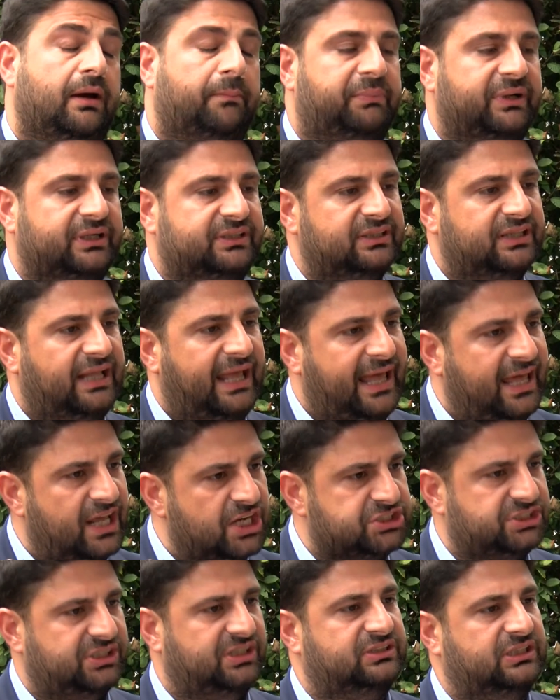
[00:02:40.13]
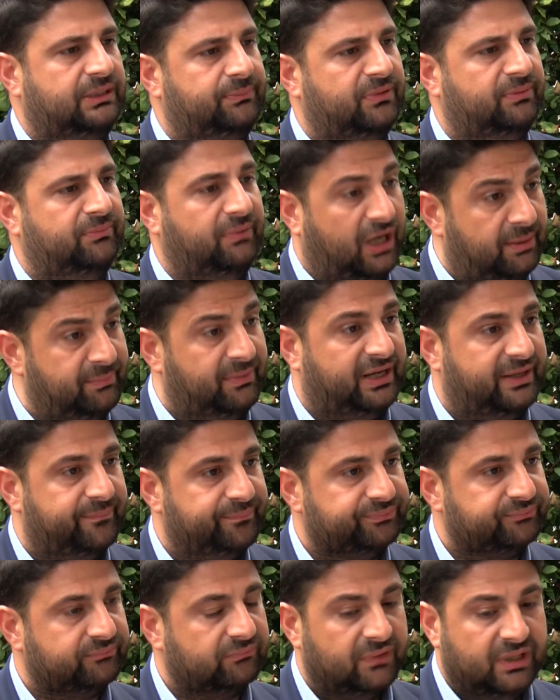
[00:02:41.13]
Bakın her şeye tamam ama
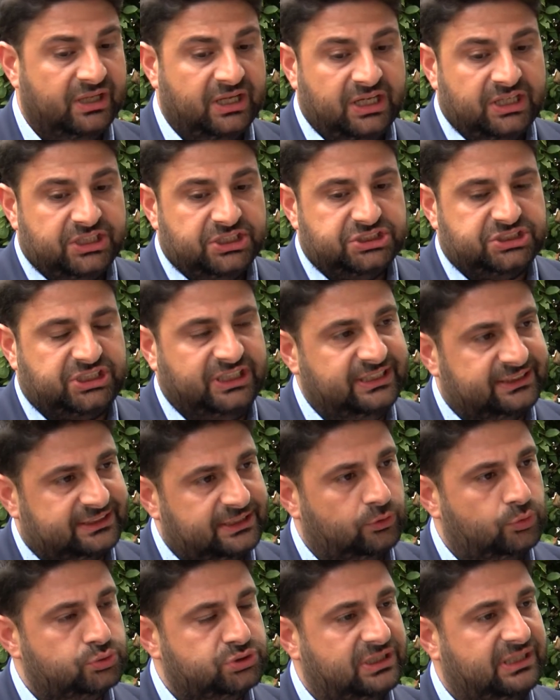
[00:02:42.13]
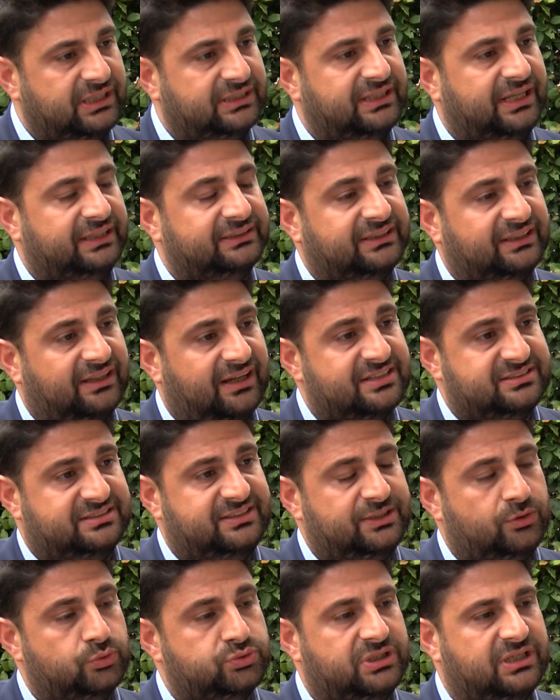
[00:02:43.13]
şehitler üzerinden,
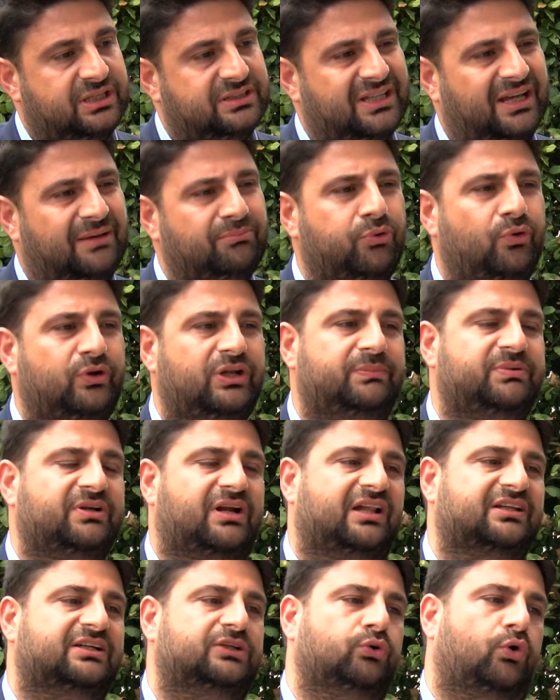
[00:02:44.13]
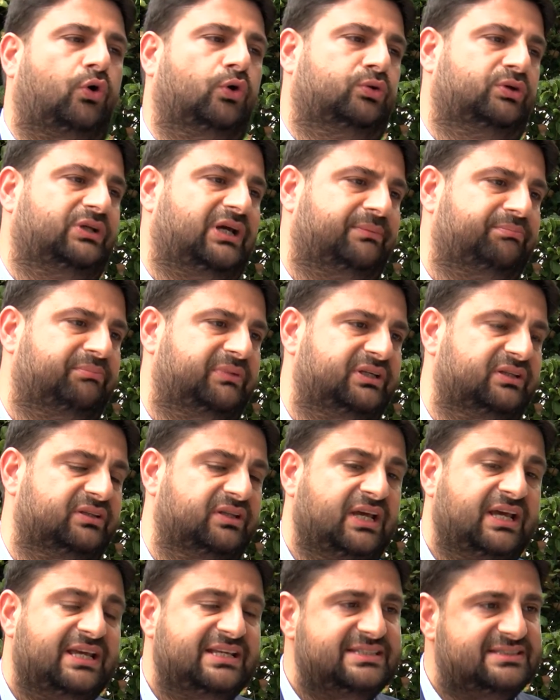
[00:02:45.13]
gaziler üzerinden böyle bir algı ne olur yapmayın.
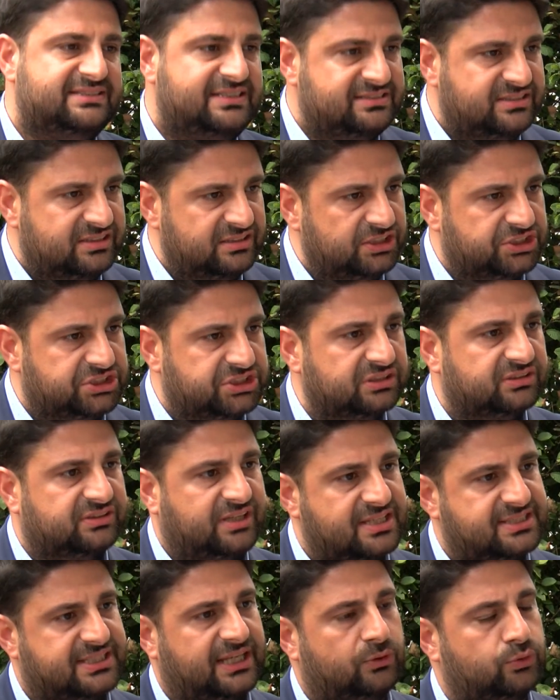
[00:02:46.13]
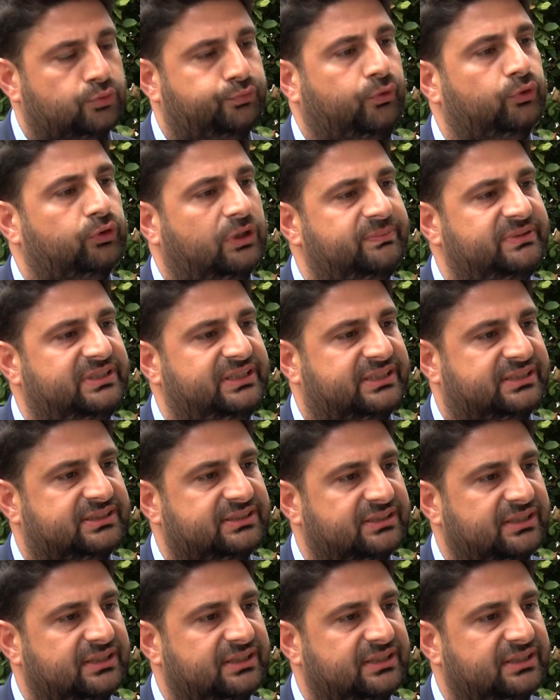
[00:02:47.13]
Sizin için tasarruf olabilir